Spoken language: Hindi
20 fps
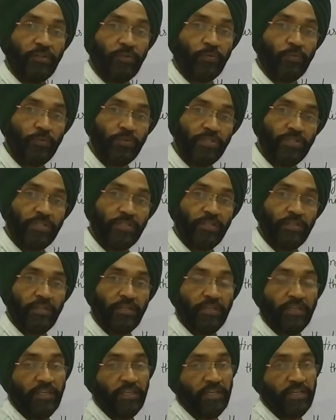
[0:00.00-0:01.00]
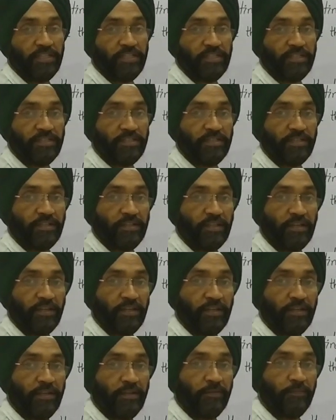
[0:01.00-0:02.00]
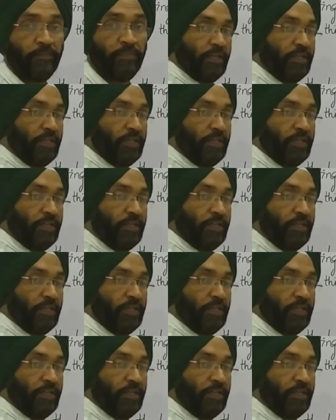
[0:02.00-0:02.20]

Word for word: का यूज किया जा सकता है